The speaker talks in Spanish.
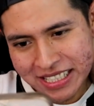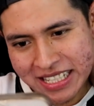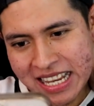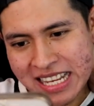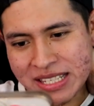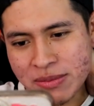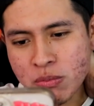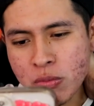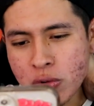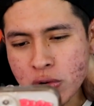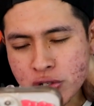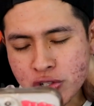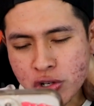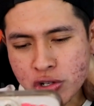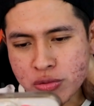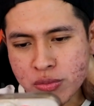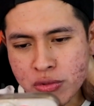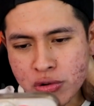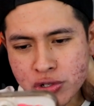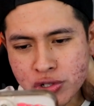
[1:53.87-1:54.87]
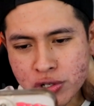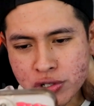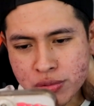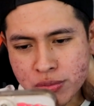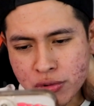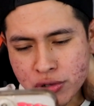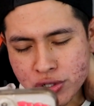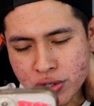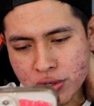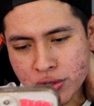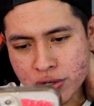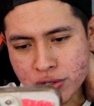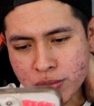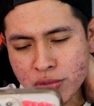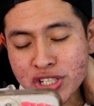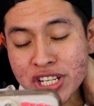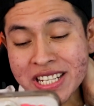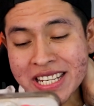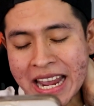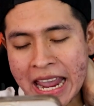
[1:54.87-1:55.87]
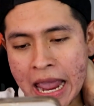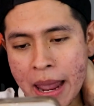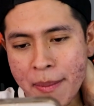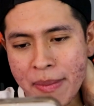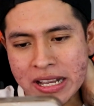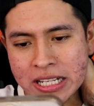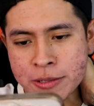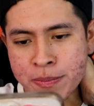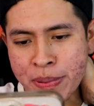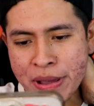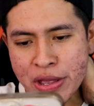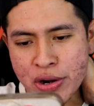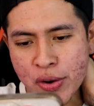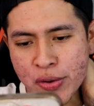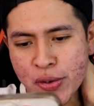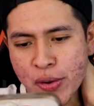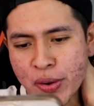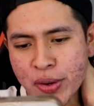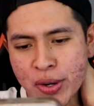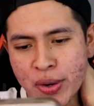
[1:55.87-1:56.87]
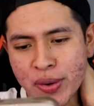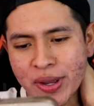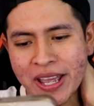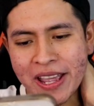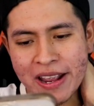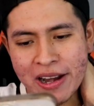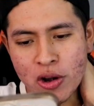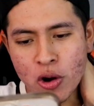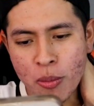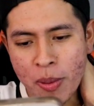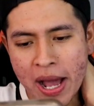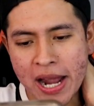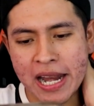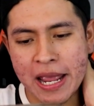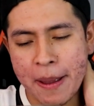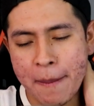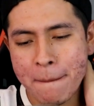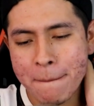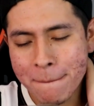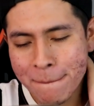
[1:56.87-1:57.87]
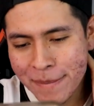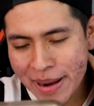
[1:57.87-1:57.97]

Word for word: Es muchos, muchos, muchos, muchas gemas, pero yo creo que lo vale.